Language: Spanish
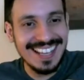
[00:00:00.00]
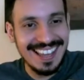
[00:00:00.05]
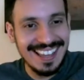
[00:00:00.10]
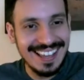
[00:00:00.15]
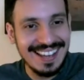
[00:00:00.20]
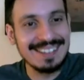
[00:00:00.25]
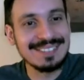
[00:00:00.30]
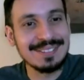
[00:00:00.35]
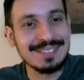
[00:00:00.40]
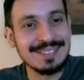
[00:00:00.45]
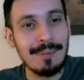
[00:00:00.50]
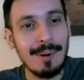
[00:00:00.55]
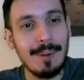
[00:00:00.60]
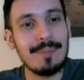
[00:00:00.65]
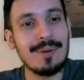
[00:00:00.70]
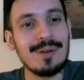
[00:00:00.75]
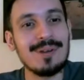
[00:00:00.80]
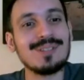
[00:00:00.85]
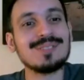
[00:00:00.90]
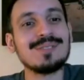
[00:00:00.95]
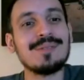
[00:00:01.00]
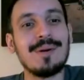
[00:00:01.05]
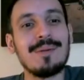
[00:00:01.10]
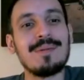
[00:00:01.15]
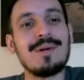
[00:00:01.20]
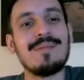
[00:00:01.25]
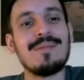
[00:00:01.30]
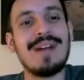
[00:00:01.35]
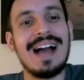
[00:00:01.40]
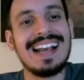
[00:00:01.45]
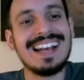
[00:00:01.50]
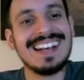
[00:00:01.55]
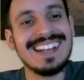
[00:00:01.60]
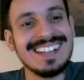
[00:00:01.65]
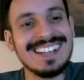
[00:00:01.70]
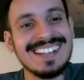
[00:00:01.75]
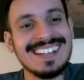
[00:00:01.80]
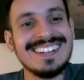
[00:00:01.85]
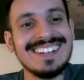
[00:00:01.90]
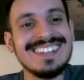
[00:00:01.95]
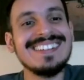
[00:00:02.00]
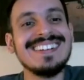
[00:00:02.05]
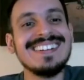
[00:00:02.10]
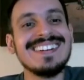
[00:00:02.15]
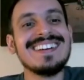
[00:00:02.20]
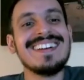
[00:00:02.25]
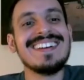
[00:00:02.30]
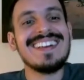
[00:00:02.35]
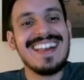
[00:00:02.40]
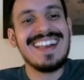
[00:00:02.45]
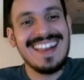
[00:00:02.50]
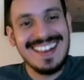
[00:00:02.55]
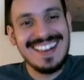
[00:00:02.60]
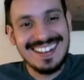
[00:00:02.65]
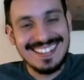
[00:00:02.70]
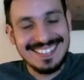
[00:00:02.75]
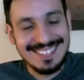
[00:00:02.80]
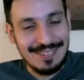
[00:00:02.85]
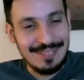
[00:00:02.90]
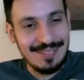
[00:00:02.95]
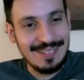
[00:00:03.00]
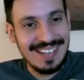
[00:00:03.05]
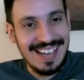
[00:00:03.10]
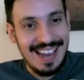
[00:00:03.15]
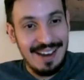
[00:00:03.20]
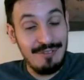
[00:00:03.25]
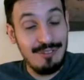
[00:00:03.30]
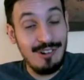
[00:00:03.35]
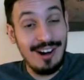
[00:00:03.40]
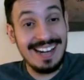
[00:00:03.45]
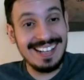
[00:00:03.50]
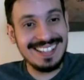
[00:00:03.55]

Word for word: La él es su propio yo, su propio mal. Entonces, ahí anda.